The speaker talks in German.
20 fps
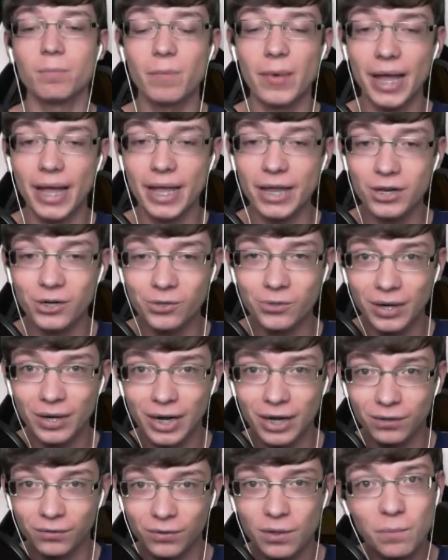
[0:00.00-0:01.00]

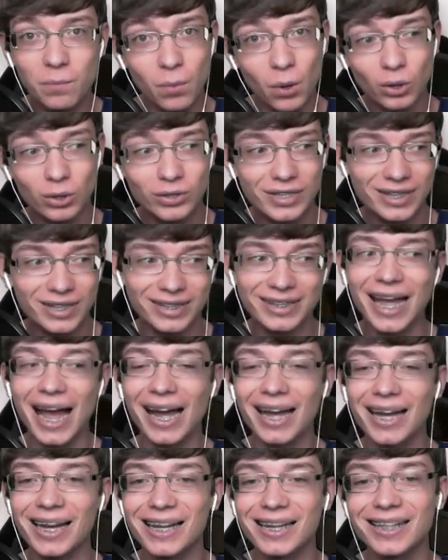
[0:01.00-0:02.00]
Minecraft
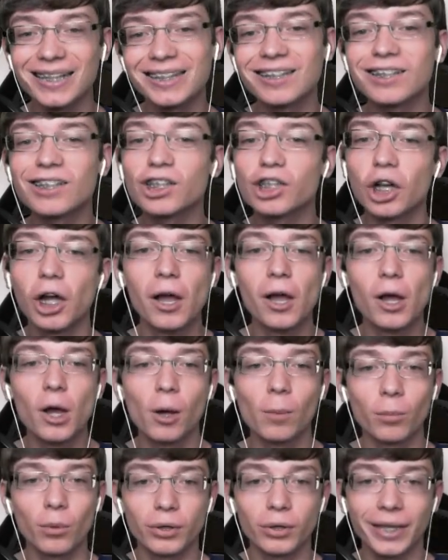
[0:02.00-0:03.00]
Monster
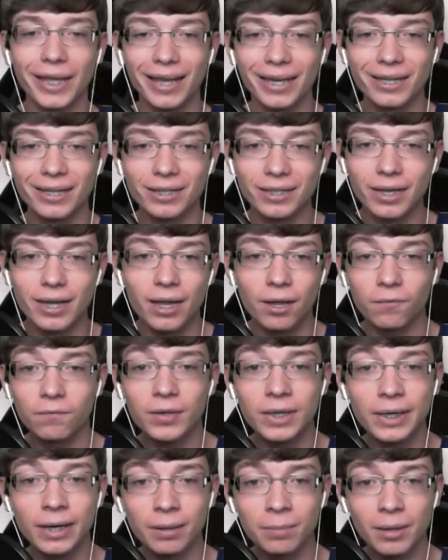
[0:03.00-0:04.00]
Projekt.
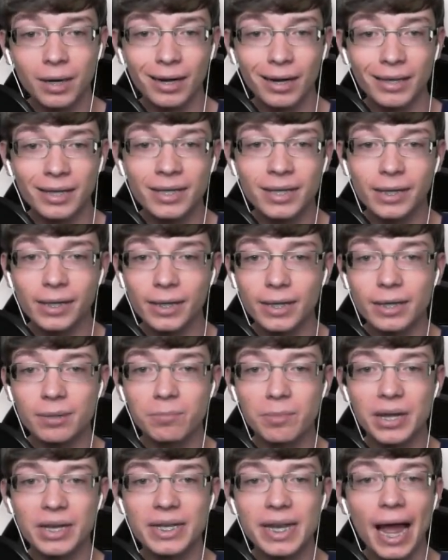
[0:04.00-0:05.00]
Wieder mal hier
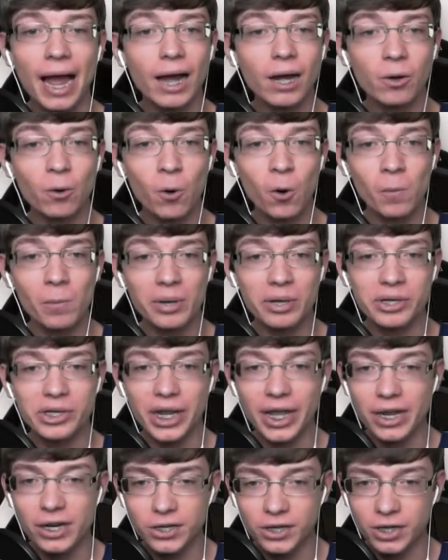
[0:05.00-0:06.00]
im
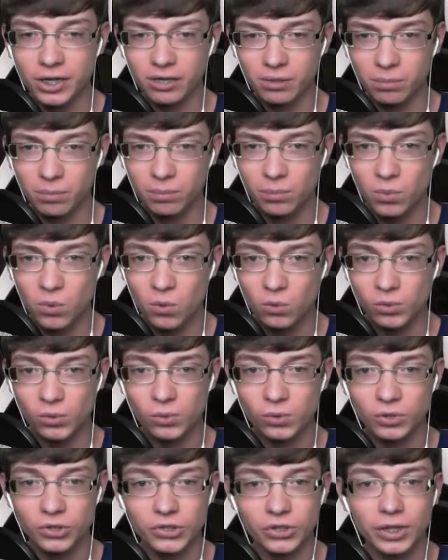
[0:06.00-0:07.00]

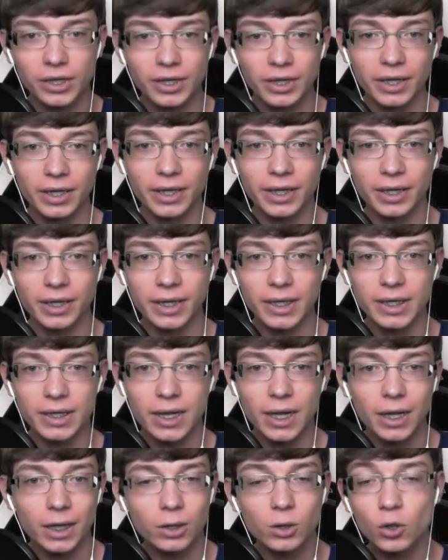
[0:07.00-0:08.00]
Nachkommentating-Modus äh,
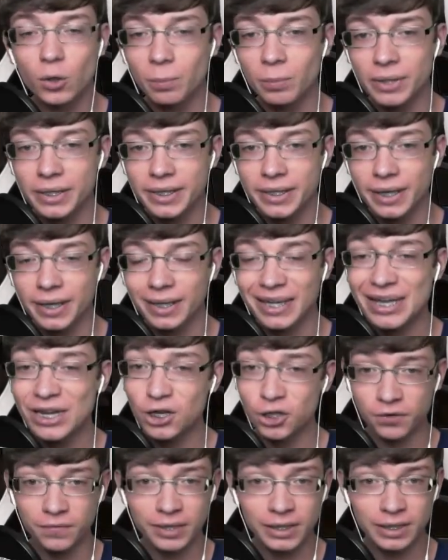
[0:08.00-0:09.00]
in doppelter
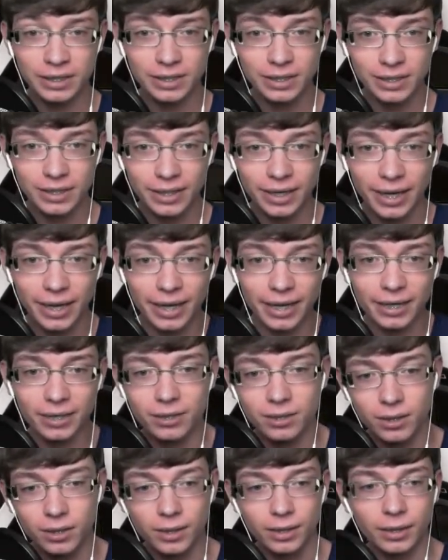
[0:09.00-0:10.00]

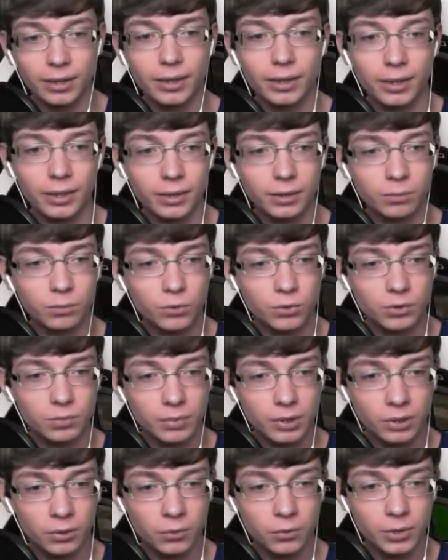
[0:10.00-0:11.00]
Geschwindigkeit. Äh, ich muss
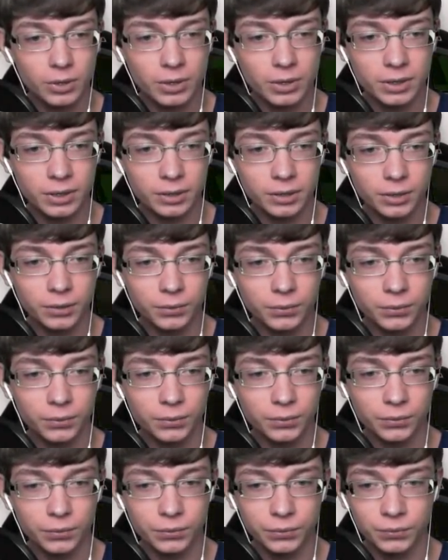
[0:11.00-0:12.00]
mal kurz hier
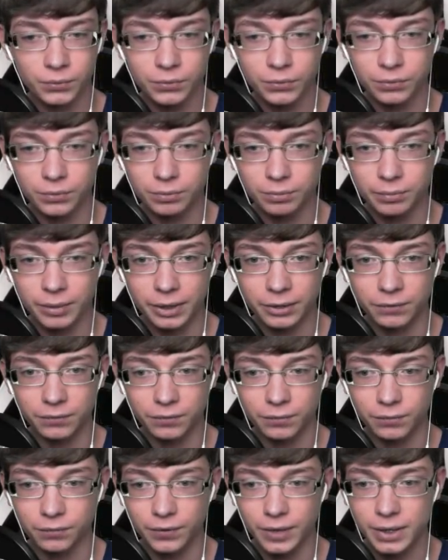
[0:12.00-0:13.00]
äh, so mein
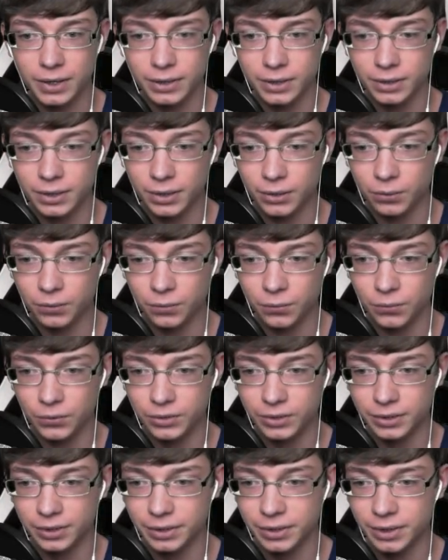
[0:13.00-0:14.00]
Fenster
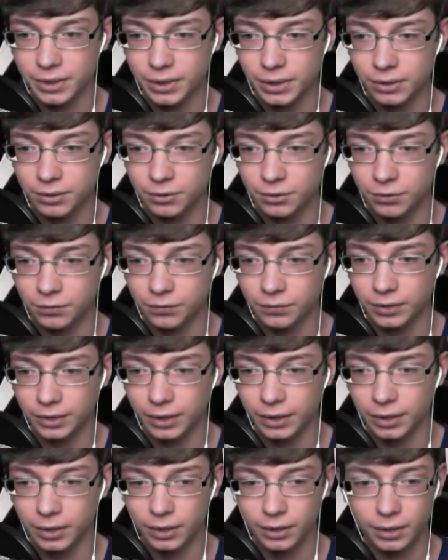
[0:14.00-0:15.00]
größer ziehen. Ich hoffe
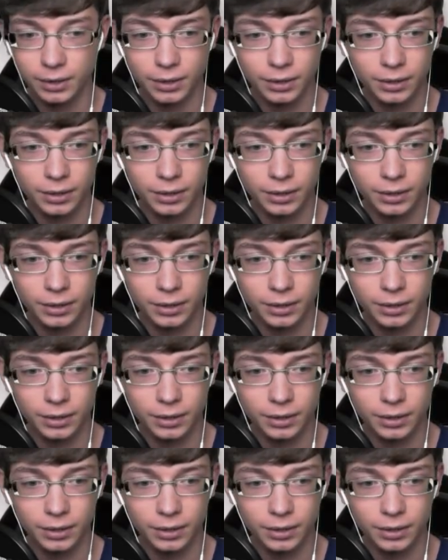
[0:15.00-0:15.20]
da...